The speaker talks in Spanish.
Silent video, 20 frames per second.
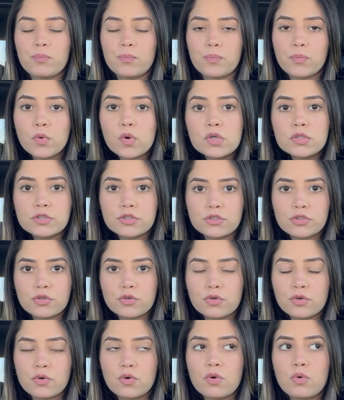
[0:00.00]

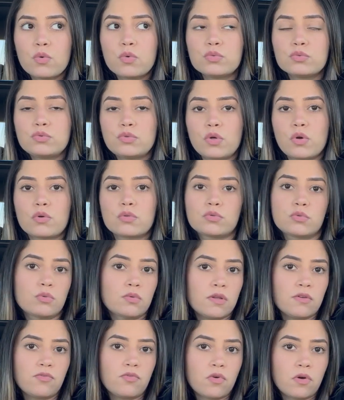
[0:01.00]
bulto junto con tu
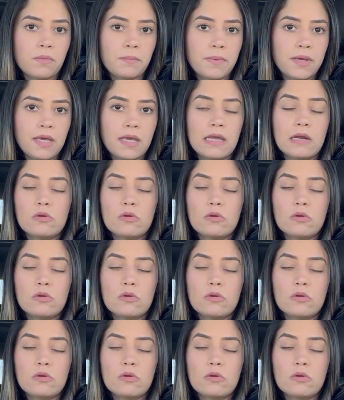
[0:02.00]
uniforme,